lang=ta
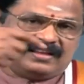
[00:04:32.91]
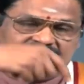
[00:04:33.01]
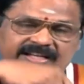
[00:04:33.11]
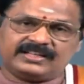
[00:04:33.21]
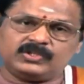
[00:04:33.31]

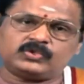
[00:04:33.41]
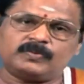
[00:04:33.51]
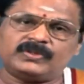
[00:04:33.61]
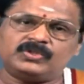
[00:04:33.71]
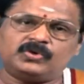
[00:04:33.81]
இங்கிருந்து
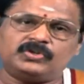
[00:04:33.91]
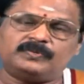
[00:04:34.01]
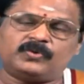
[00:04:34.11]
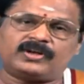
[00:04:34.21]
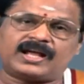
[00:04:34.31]
சுமந்து
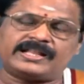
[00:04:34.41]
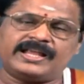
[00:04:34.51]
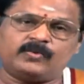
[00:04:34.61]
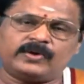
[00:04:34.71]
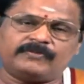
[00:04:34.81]
கொண்டு போன
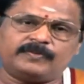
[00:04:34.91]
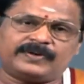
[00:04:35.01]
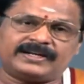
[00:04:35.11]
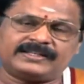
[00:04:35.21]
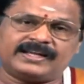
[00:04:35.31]
அதே உணவு
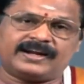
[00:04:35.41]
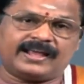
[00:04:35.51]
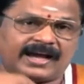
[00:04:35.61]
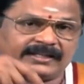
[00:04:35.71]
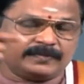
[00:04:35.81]

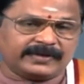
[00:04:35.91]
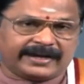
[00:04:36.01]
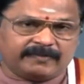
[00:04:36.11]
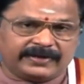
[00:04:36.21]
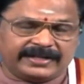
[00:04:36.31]
பழக்கங்களை அங்கும்
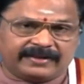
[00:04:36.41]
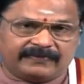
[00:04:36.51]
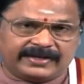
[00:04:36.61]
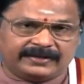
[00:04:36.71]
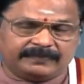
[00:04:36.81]
கடைபிடிக்க
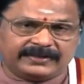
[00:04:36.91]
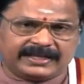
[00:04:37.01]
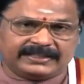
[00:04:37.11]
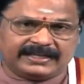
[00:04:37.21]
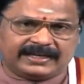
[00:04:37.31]
வேண்டும்
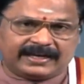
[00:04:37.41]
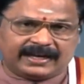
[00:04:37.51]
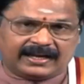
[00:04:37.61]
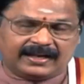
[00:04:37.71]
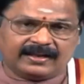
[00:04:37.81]

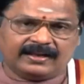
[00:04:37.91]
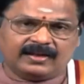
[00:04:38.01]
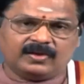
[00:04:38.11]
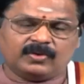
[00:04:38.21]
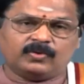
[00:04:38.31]
என்கின்ற
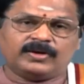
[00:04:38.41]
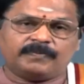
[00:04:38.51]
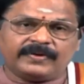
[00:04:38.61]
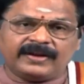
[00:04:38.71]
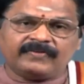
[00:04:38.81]

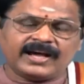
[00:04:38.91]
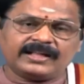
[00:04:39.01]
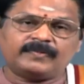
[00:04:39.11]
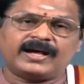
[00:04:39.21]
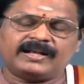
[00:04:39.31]
ஒரு
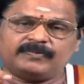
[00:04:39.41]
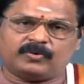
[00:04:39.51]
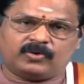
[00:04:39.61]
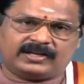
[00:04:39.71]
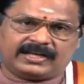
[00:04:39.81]
பிடிவாதமான
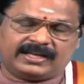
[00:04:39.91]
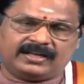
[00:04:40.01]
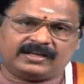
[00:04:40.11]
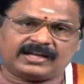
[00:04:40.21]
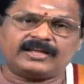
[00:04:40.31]
போக்கை
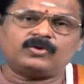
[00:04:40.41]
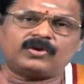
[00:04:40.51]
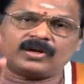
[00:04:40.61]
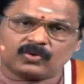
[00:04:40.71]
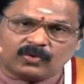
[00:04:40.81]

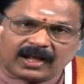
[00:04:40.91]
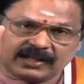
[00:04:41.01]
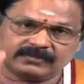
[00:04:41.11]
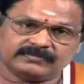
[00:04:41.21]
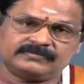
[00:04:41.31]

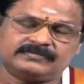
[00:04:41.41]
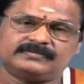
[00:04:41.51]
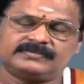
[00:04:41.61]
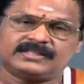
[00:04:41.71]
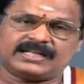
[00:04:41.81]
கைக்கொள்ளக்கூடாது
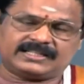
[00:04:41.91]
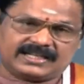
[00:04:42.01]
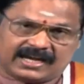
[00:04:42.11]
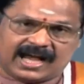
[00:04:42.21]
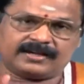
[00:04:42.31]

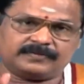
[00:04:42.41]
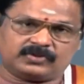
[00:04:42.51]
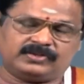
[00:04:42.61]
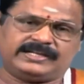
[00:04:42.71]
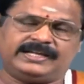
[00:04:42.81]
அதற்கு காரணம்
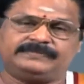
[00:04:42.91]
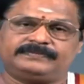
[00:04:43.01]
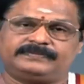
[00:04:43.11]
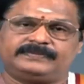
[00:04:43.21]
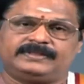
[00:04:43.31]
சொல்லுகிறேன்
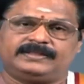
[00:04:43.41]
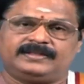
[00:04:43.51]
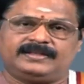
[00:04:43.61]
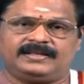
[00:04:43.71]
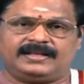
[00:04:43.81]

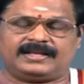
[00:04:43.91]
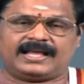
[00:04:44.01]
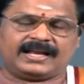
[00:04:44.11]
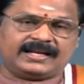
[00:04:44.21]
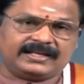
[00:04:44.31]

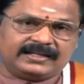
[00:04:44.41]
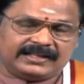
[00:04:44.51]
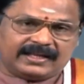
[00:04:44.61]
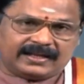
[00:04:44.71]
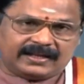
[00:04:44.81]
நான்
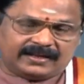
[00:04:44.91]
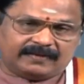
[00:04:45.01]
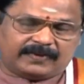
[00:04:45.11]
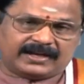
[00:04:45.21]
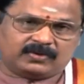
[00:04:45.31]
அங்கிருந்த
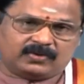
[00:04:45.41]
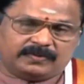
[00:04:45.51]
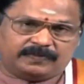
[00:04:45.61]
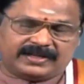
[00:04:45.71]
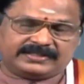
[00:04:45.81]

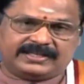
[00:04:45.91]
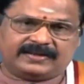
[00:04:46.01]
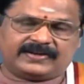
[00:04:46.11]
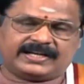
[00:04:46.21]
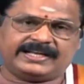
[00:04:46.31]
பலரோடு
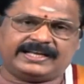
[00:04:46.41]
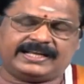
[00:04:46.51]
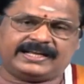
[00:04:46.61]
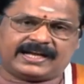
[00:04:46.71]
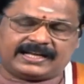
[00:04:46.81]
பேசிய
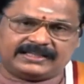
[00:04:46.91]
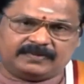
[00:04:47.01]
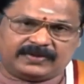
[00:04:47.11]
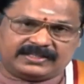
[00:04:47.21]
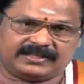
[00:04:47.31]
வகையிலே
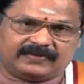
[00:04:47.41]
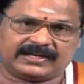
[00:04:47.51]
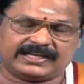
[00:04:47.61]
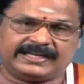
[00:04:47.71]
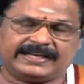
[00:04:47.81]
கலந்து பேசிய
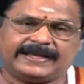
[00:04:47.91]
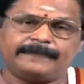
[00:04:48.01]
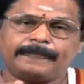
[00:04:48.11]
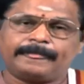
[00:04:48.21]
வகையில்